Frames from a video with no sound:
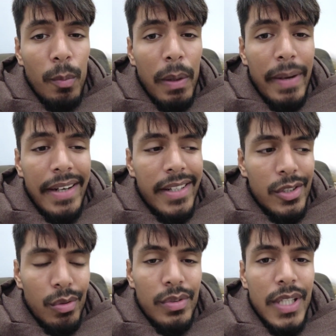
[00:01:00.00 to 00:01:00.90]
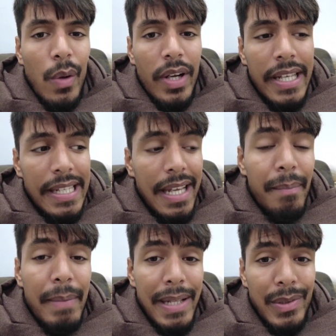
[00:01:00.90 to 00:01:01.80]
भी ऊपर बैठ के सोच रहा होगा कि यार
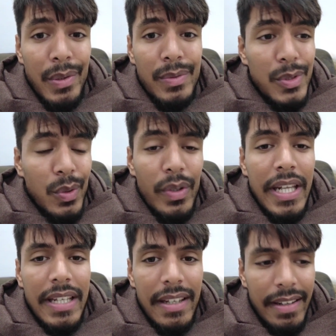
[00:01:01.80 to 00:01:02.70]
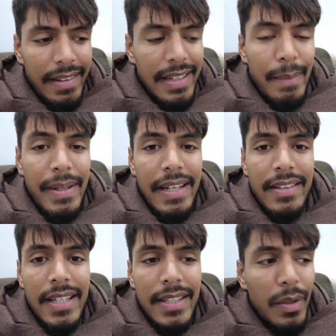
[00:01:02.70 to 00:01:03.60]
मैं तो सोने की नगरी में
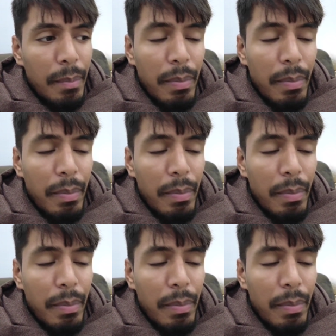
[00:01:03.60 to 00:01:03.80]
रहता था और